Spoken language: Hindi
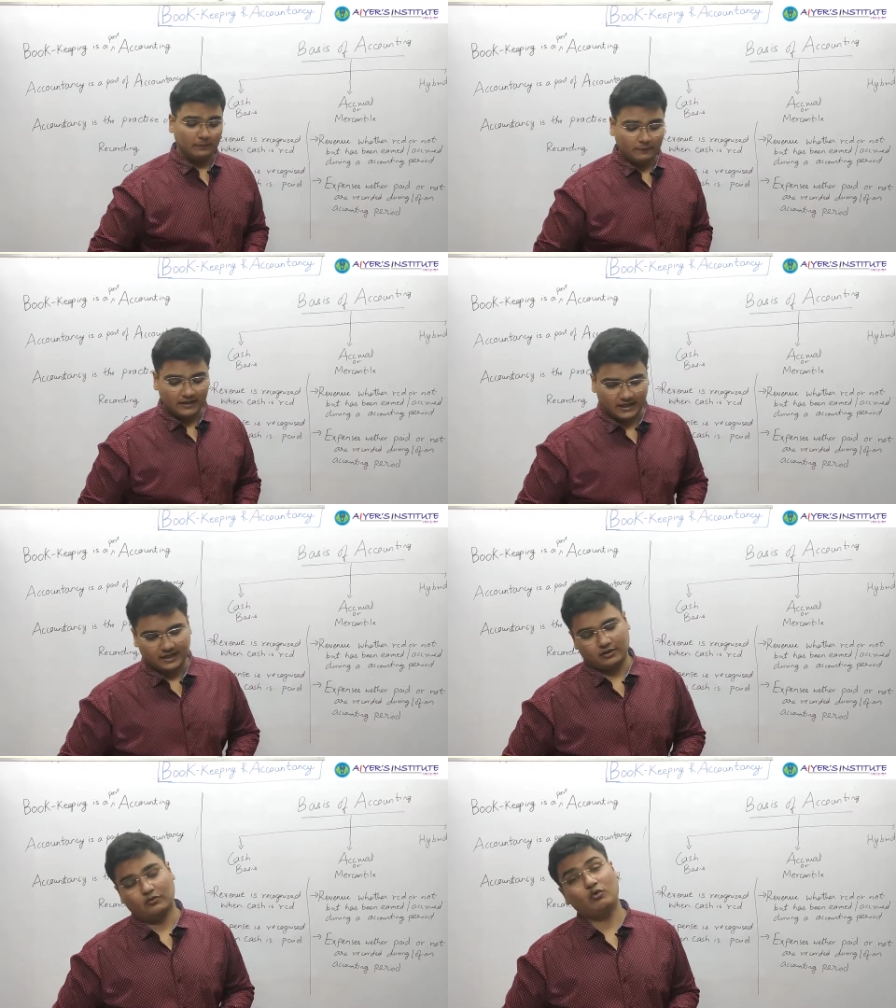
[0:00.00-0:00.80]
कीपिंग
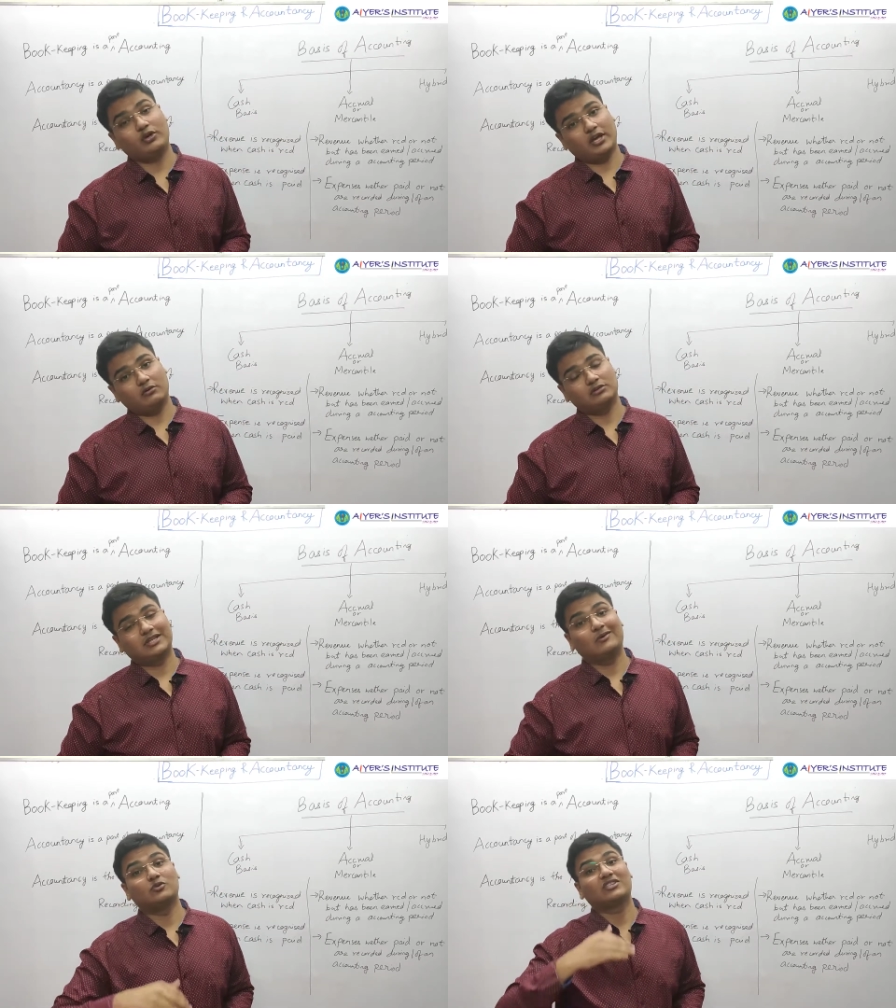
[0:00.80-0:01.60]
है वो क्या
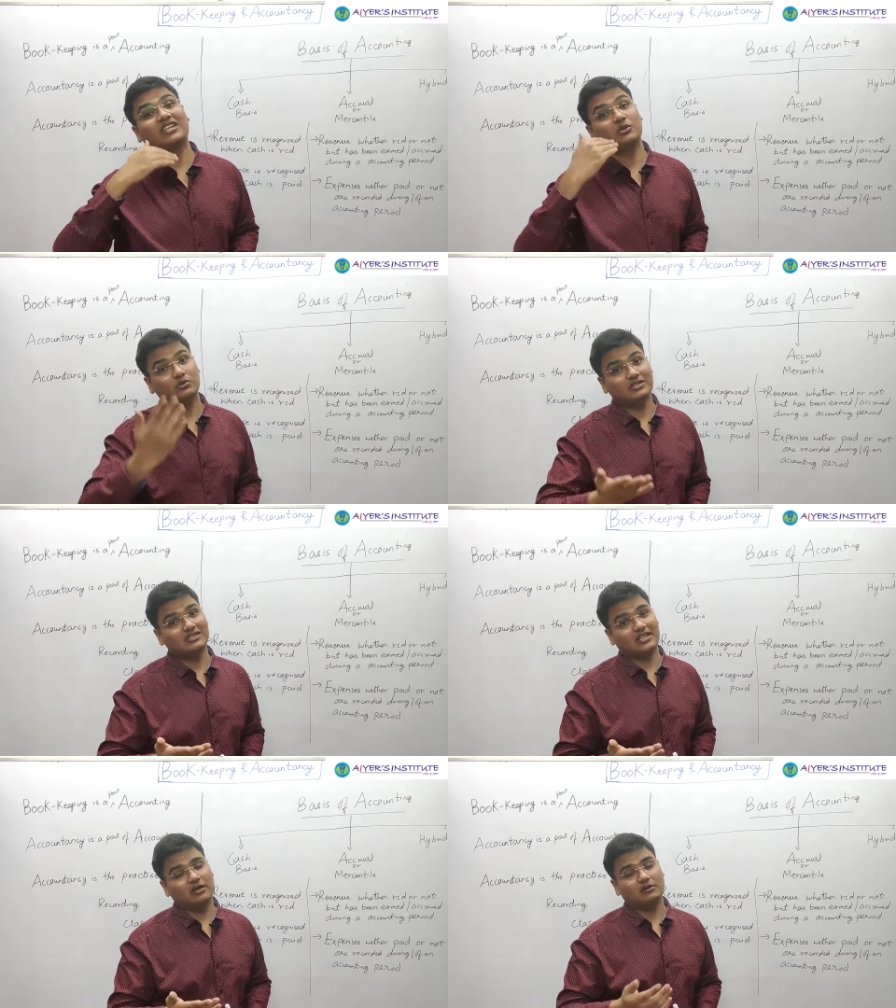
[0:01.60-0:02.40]
होता है उसके
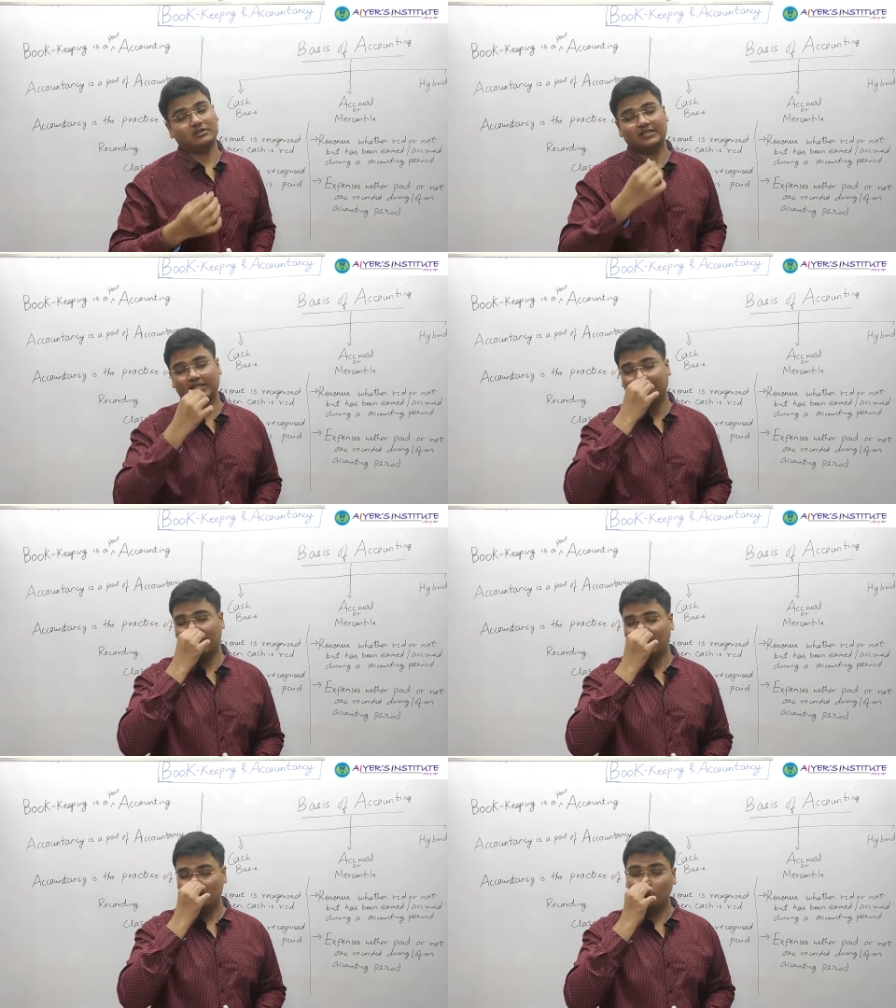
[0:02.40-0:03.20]
यूजेस क्या होते हैं
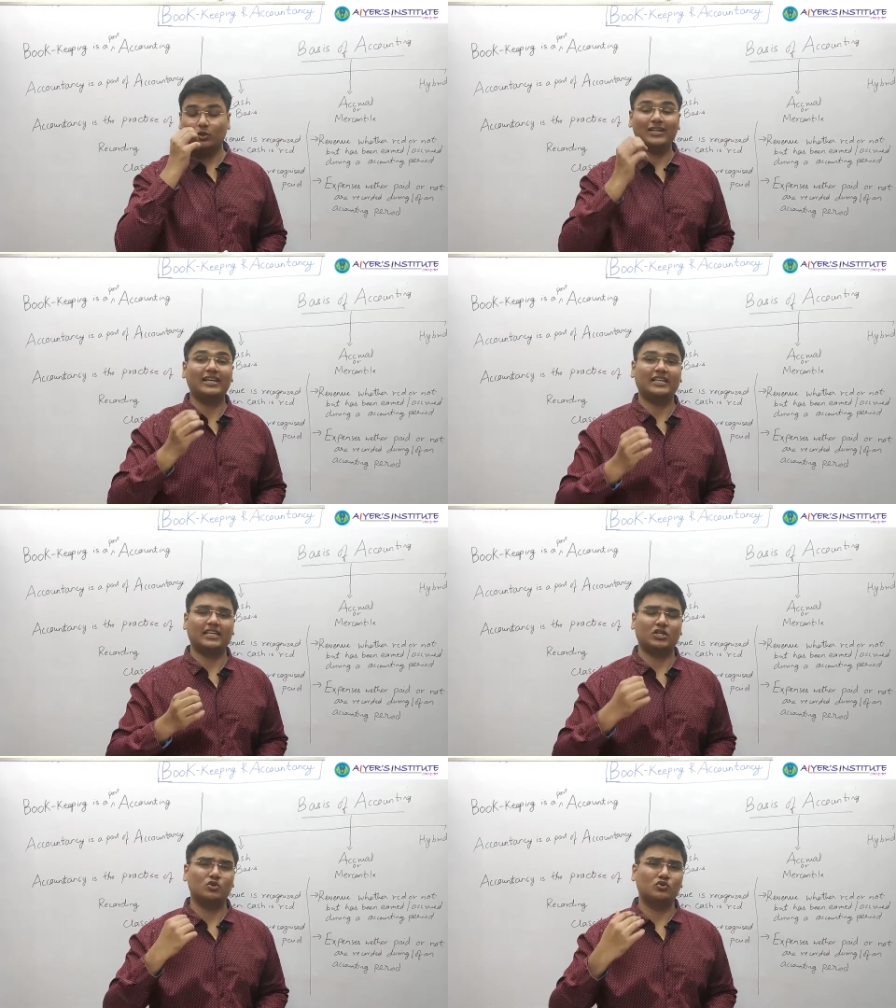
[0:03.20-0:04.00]
क्या यूटिलिटी
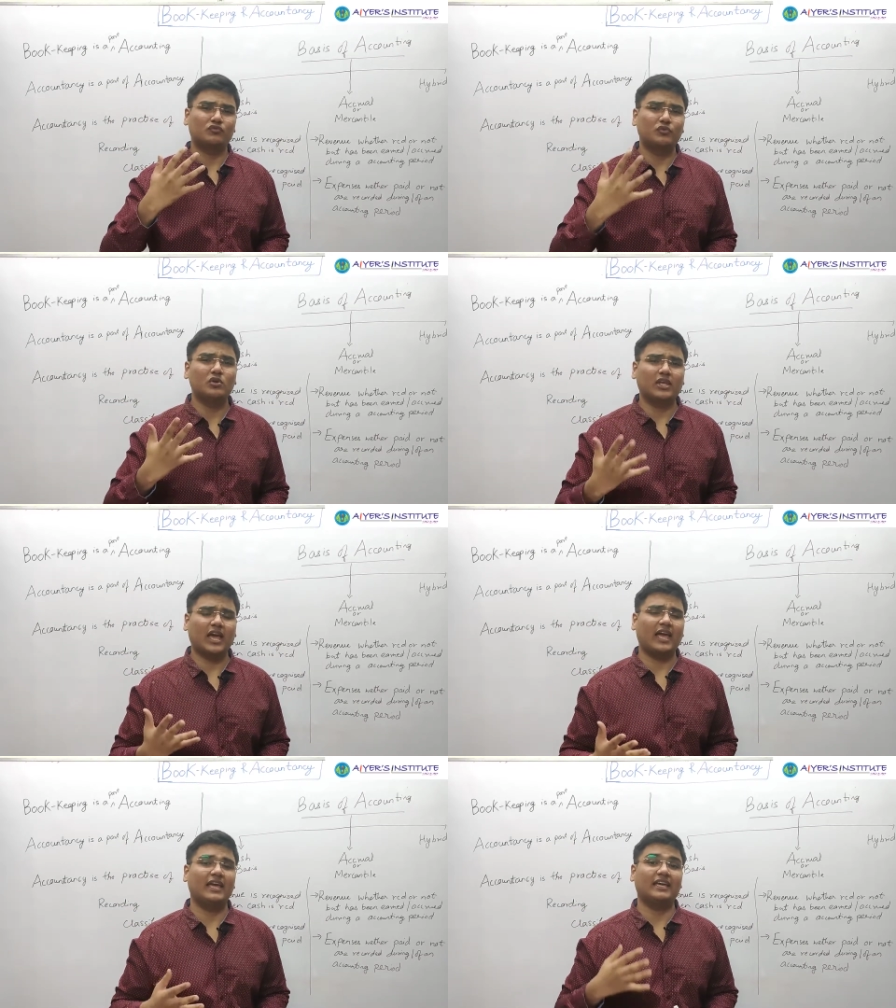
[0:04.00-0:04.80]
है यूजफुल
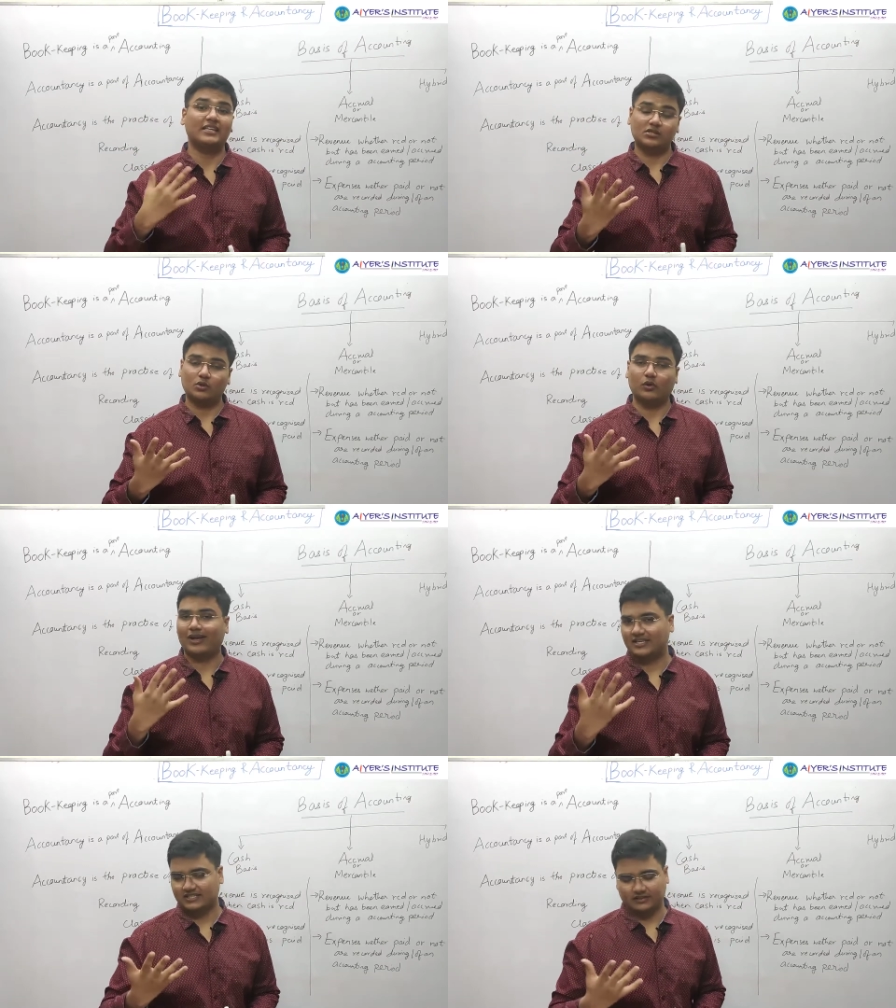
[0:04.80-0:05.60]
क्या है किसको
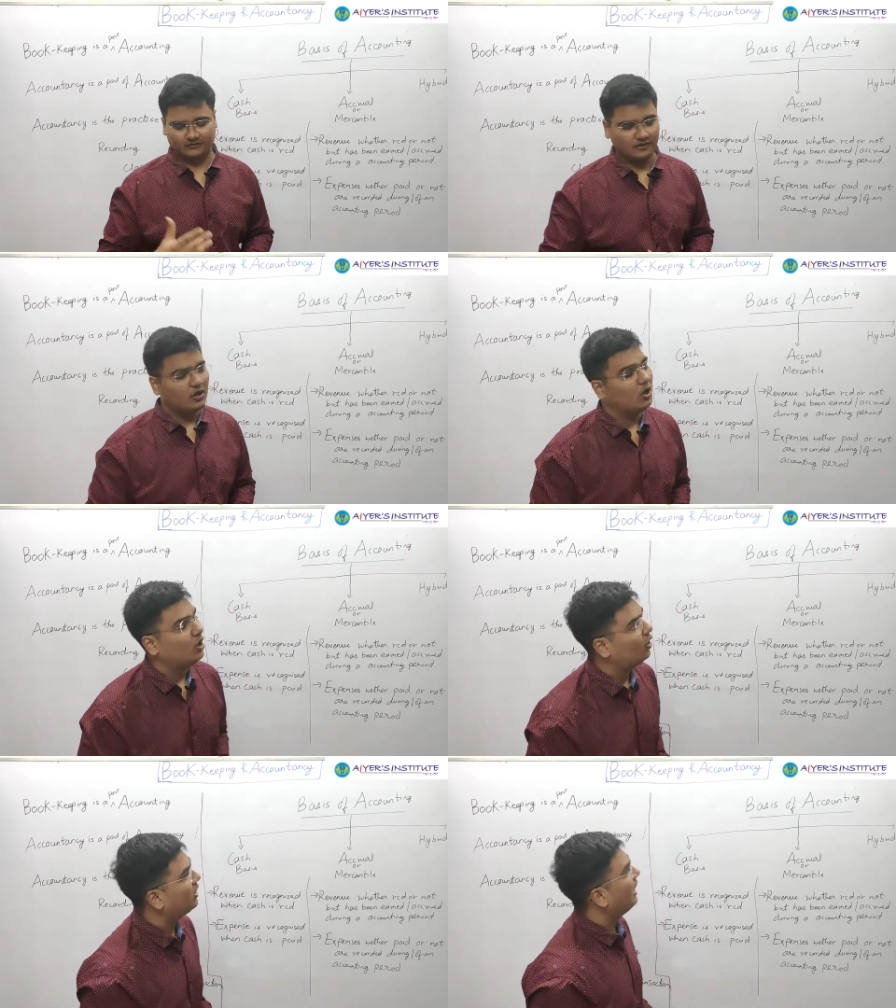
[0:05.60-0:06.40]
है एंड स्टफ और